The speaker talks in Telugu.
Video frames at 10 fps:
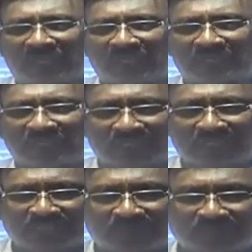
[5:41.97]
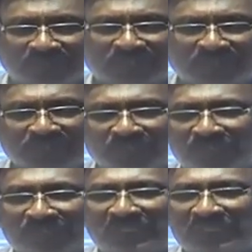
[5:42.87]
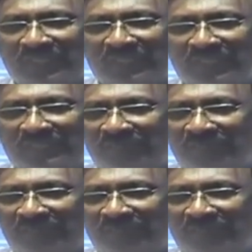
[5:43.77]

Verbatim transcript: ఆయన హస్తము కురిస కాలేదు